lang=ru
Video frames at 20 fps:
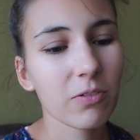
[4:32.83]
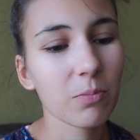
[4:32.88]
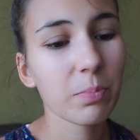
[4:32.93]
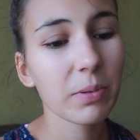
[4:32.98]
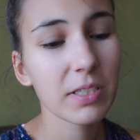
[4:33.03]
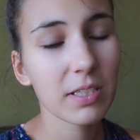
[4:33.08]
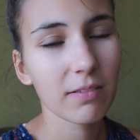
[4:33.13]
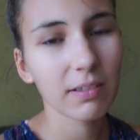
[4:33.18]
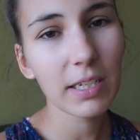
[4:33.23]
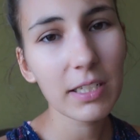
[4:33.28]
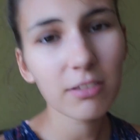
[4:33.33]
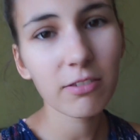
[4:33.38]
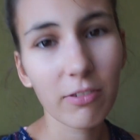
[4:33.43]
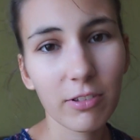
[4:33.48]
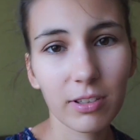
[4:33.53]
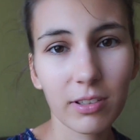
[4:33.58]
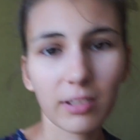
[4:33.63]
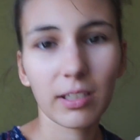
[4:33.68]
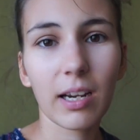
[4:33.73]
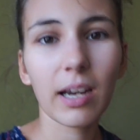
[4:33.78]
Вы представляете,
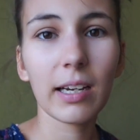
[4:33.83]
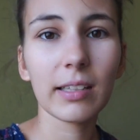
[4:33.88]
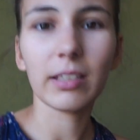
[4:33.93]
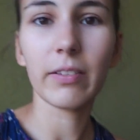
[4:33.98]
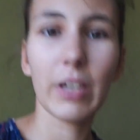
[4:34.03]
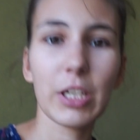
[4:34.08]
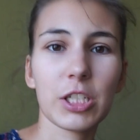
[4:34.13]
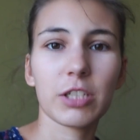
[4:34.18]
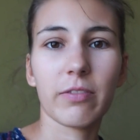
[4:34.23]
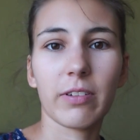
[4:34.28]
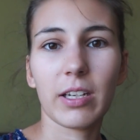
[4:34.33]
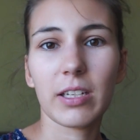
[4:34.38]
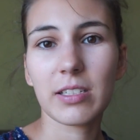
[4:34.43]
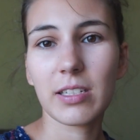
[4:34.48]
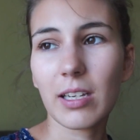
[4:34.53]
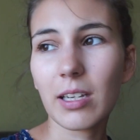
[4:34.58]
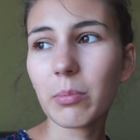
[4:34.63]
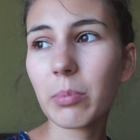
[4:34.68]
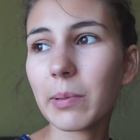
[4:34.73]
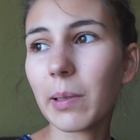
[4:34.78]
вот такая навязчивая
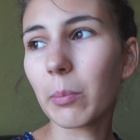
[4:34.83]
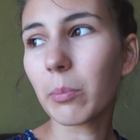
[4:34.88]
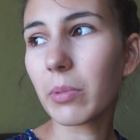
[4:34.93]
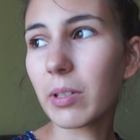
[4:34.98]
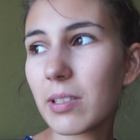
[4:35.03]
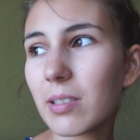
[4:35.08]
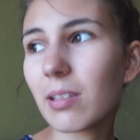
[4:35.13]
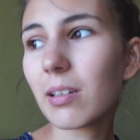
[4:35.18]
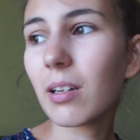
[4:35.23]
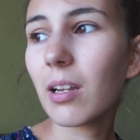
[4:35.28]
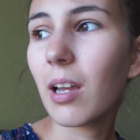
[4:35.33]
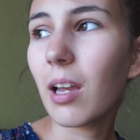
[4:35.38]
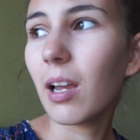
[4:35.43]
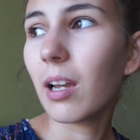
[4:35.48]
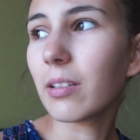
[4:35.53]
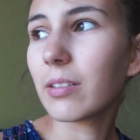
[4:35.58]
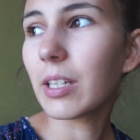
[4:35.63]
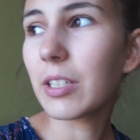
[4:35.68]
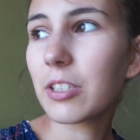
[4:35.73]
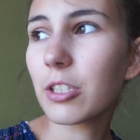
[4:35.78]
идея была, мысль
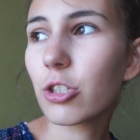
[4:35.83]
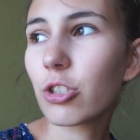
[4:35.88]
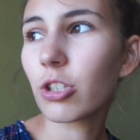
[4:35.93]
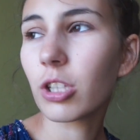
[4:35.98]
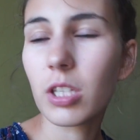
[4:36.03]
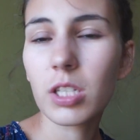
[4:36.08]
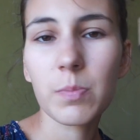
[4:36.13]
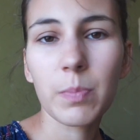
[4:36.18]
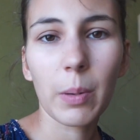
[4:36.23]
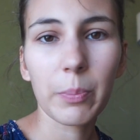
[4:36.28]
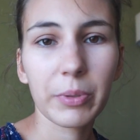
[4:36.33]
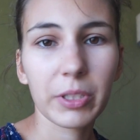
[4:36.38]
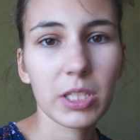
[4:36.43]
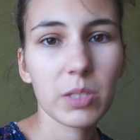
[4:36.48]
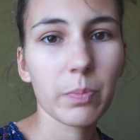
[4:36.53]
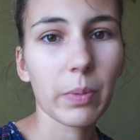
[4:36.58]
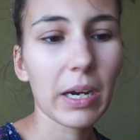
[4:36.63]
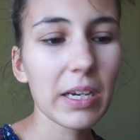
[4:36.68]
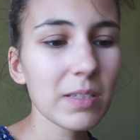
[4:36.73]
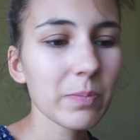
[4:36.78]
найти что-то с pumpkin
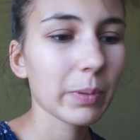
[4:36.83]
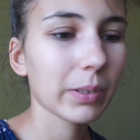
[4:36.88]
spice,